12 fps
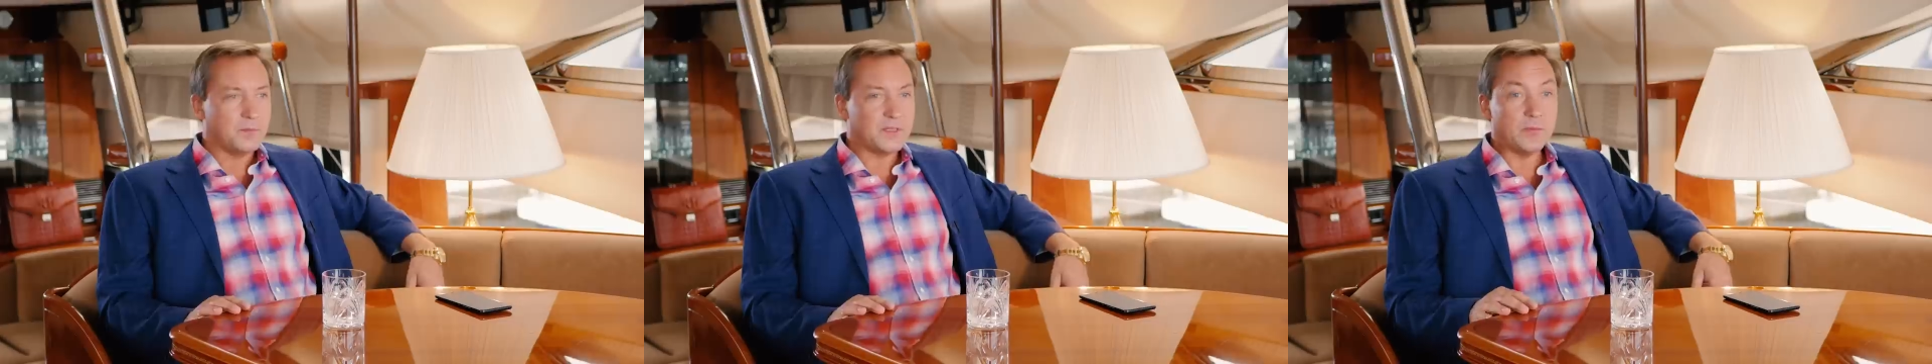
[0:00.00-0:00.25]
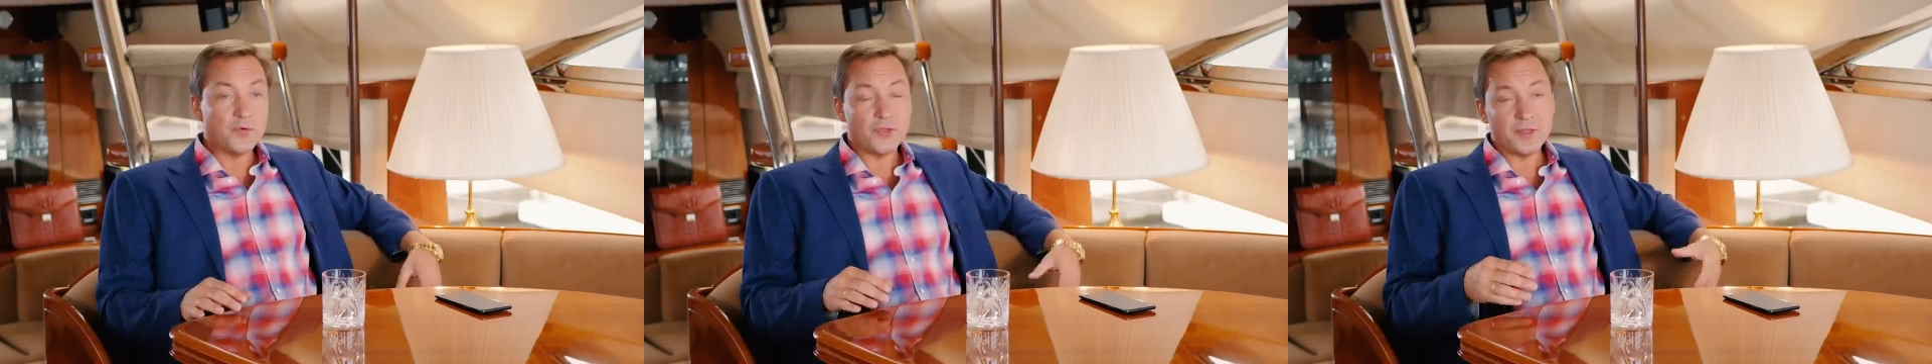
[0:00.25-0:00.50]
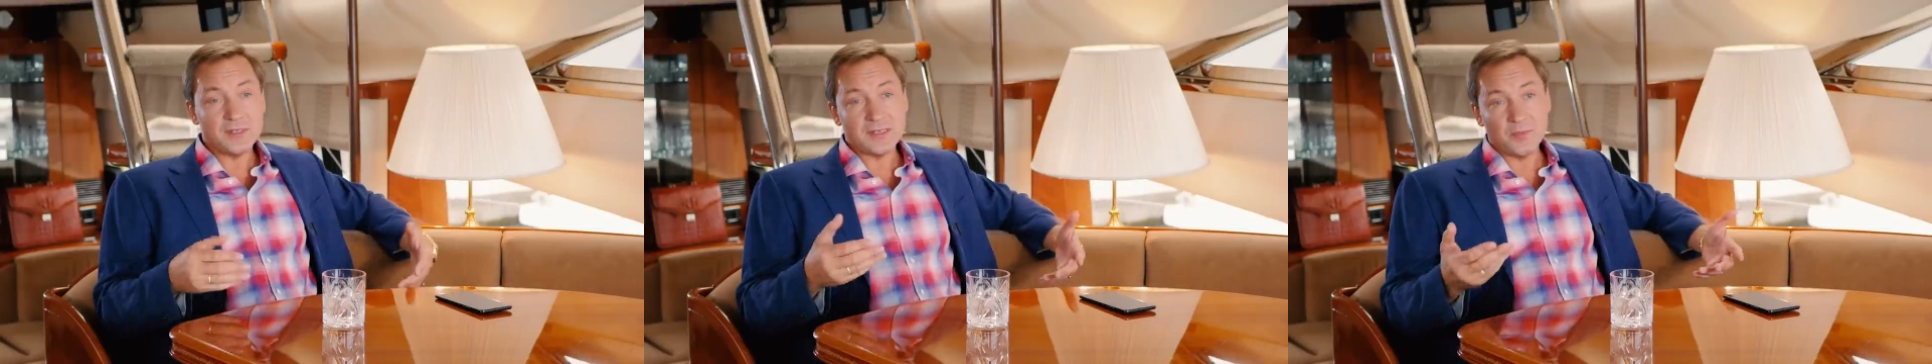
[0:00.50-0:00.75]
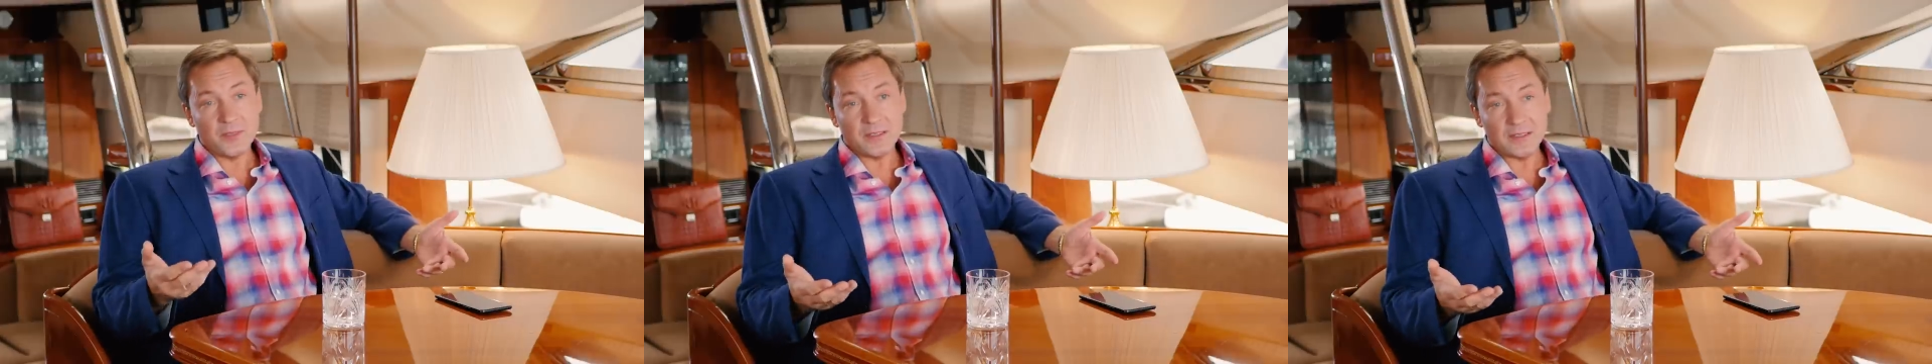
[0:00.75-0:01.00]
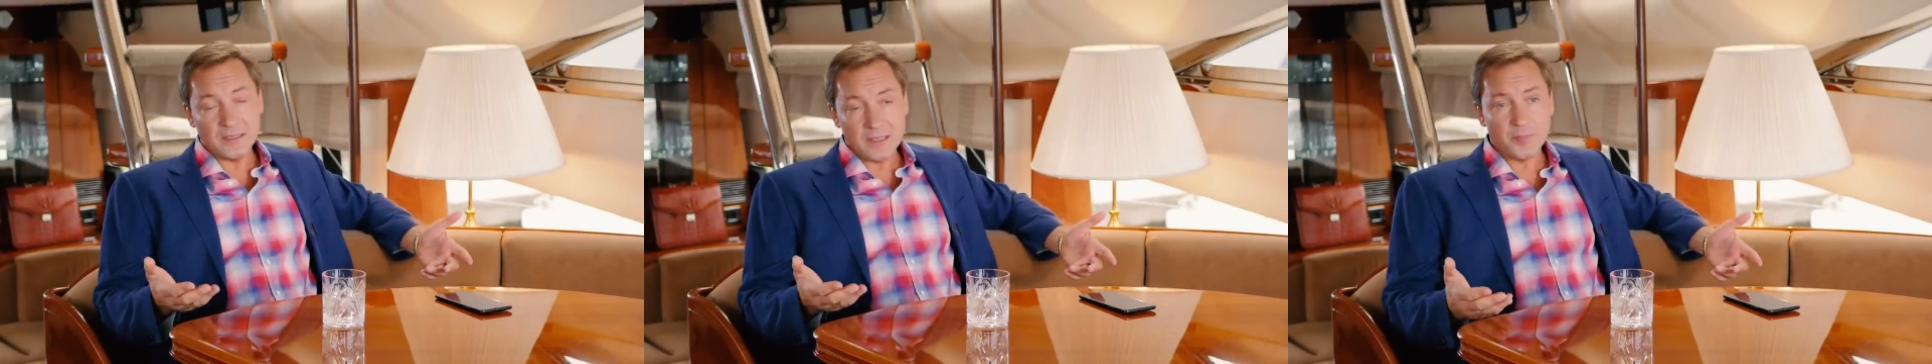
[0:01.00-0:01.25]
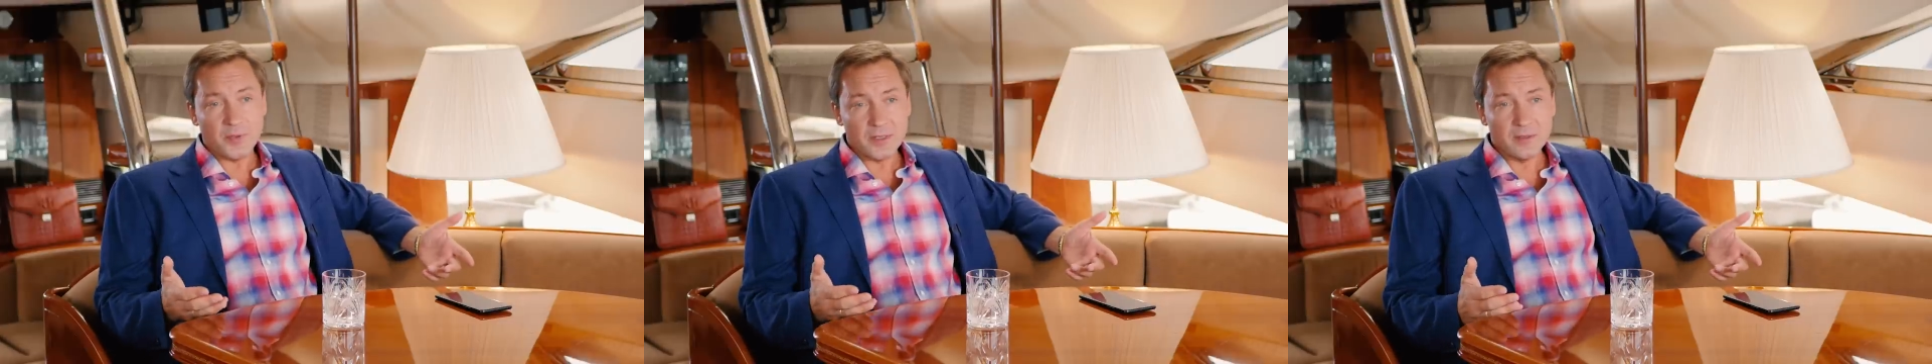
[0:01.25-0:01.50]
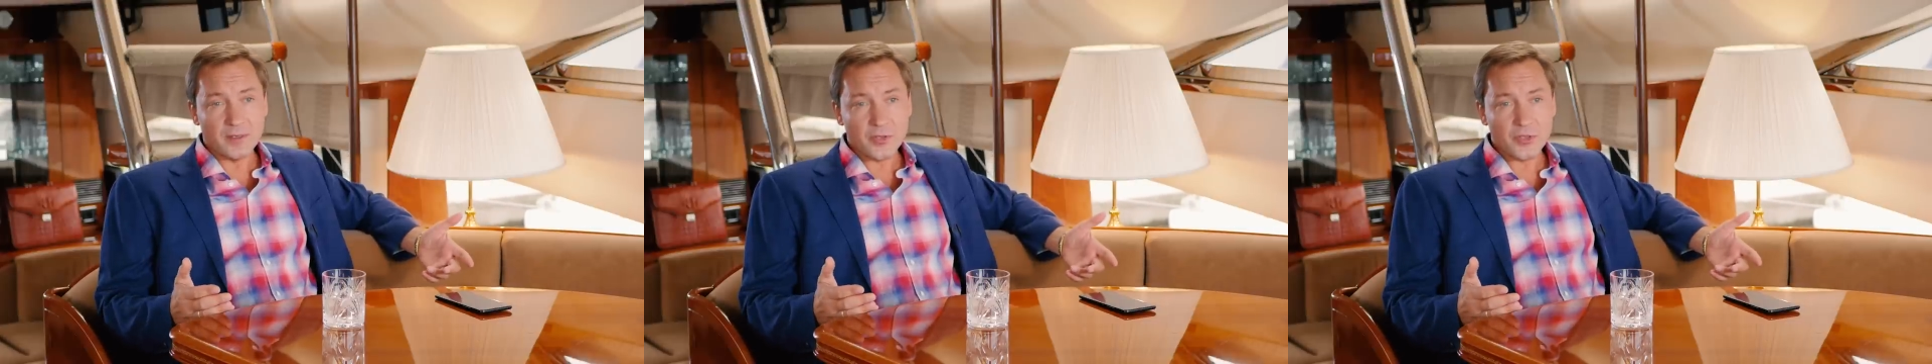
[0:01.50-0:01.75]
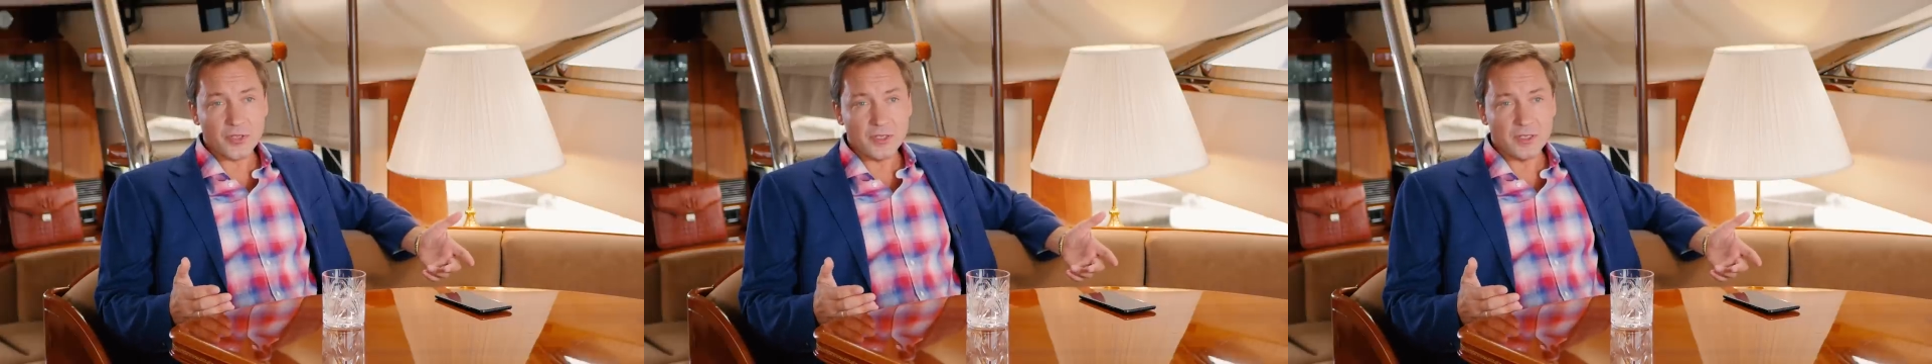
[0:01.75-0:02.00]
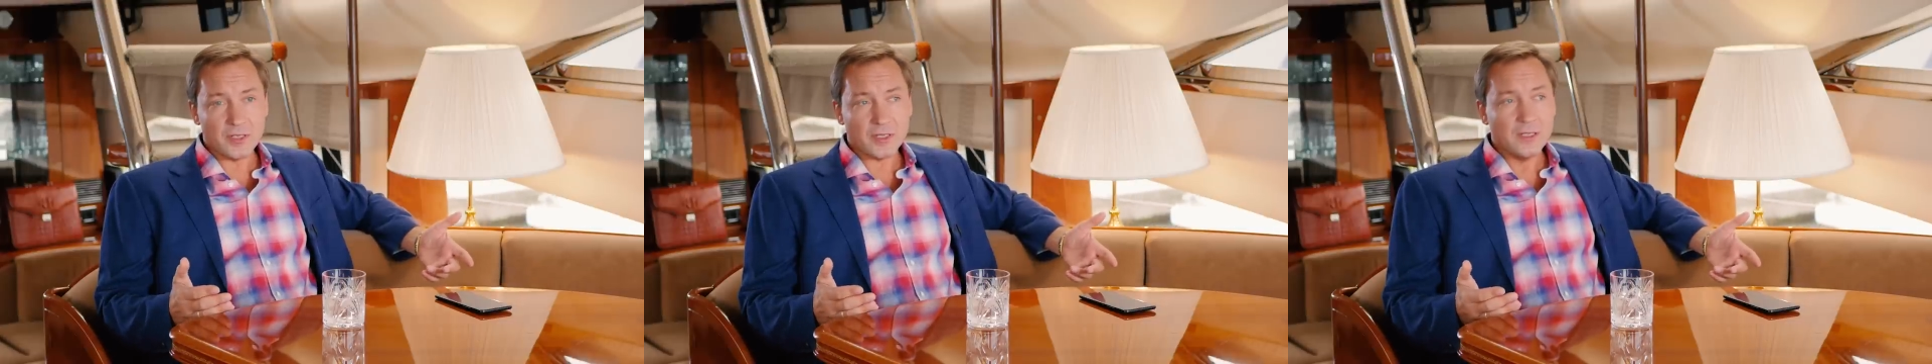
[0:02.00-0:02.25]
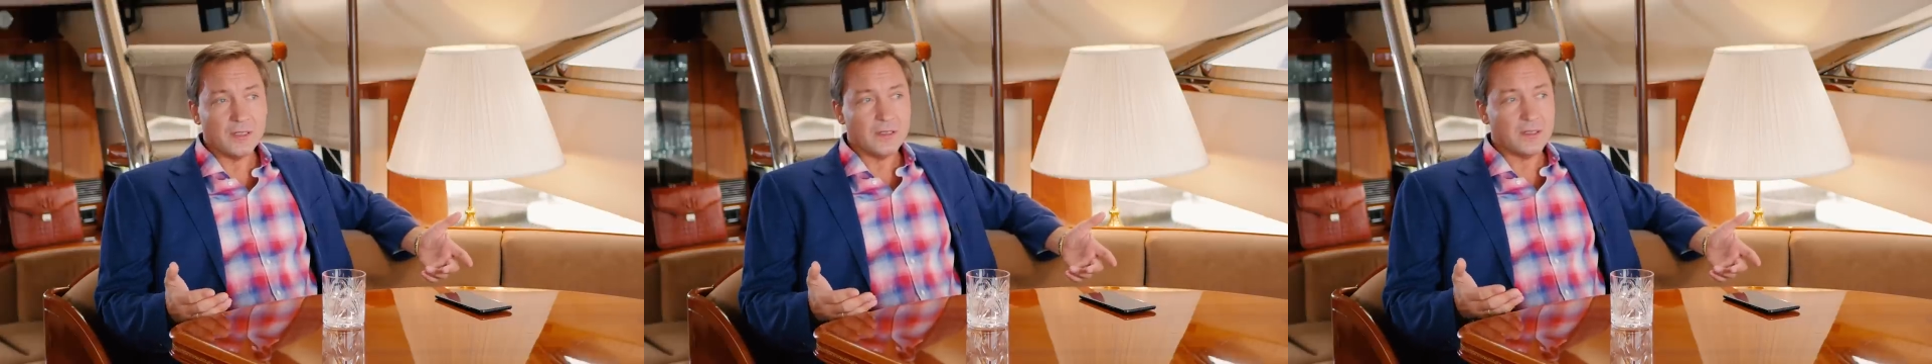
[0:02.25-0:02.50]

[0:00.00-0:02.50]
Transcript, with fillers: потому что если бы я тогда не принял решение,